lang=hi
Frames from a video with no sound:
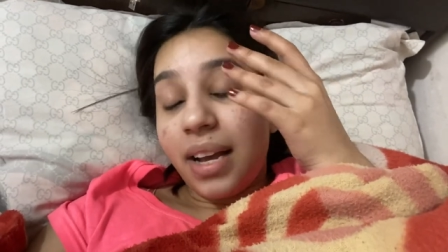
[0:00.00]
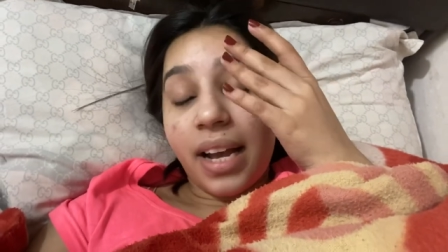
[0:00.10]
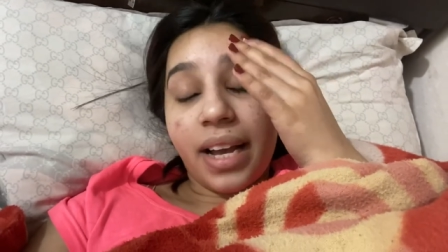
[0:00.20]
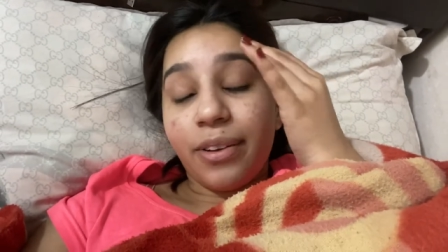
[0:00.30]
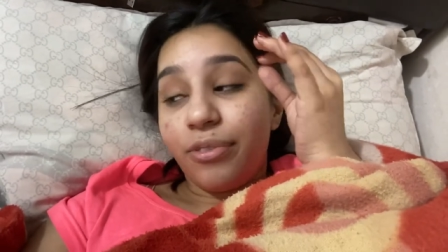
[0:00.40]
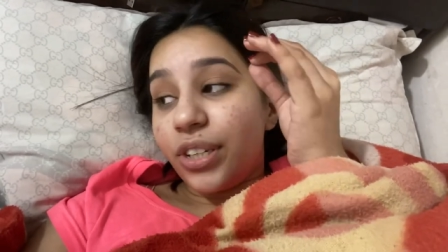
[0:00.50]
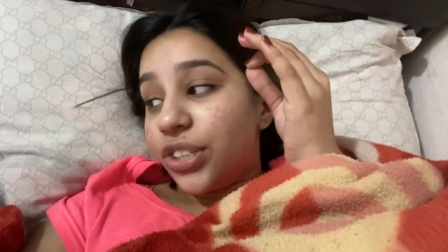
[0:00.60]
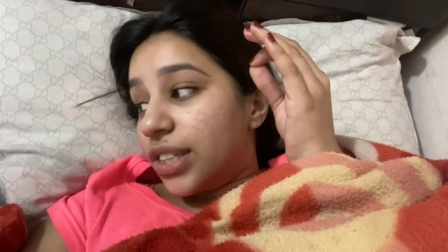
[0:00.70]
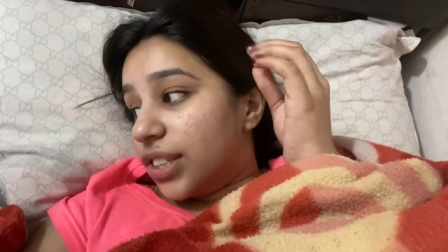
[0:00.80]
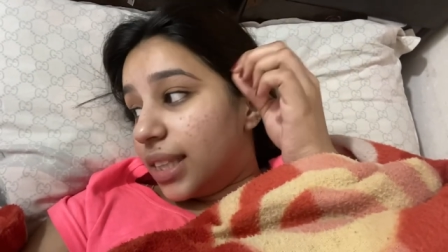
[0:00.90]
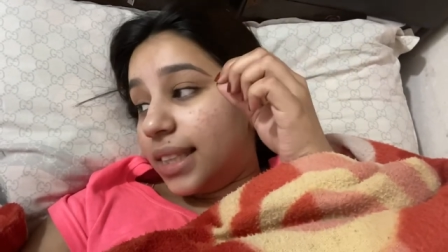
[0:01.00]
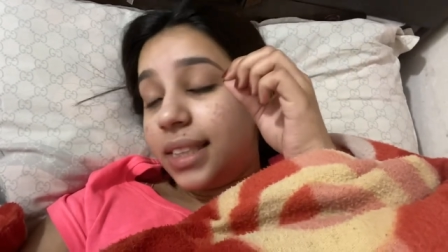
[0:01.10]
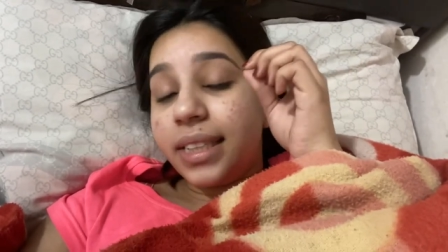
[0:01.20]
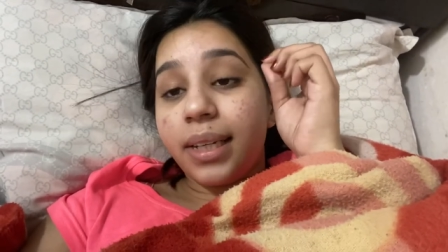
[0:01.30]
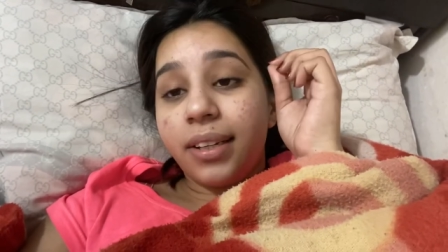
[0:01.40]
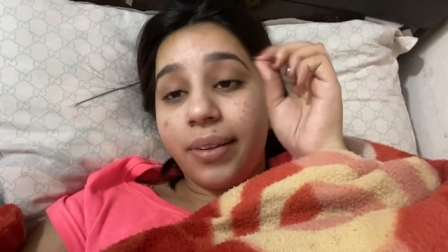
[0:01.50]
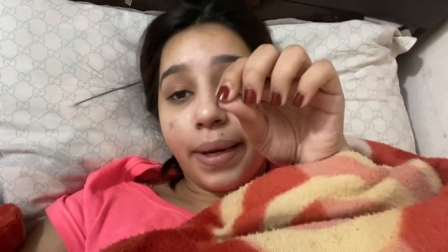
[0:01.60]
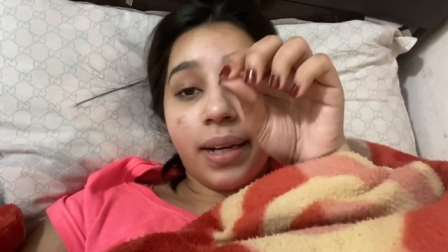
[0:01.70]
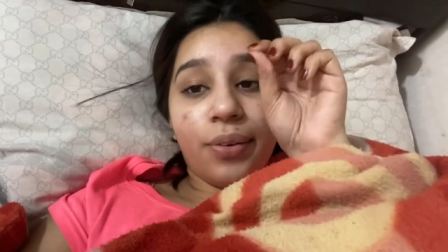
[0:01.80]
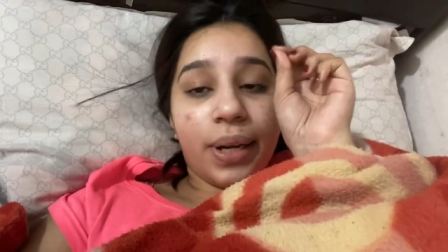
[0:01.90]
आई विश जल्दी से
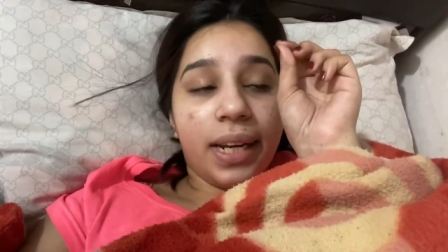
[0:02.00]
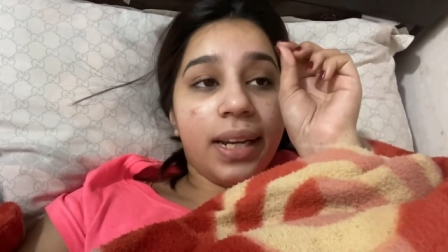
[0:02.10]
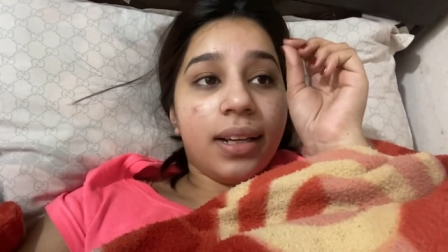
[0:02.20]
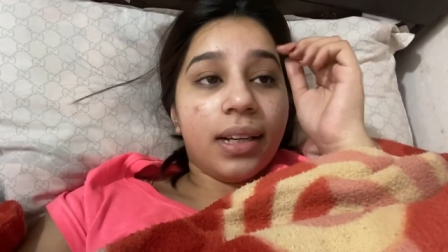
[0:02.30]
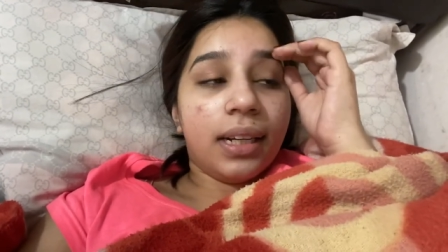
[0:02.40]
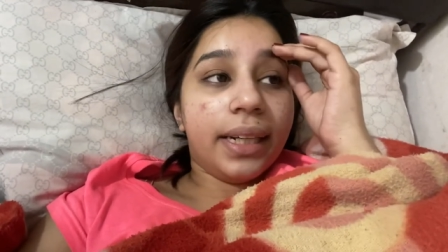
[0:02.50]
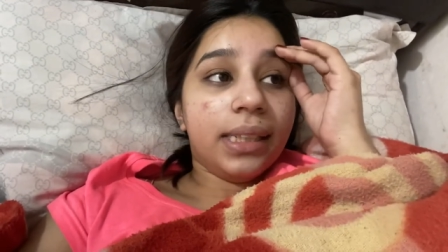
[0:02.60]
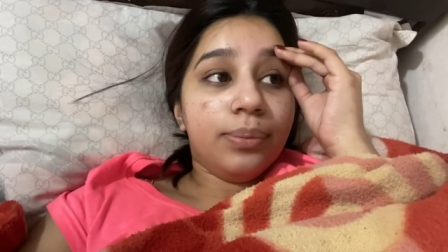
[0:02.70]
क्रेट ट्रेनिंग कर ले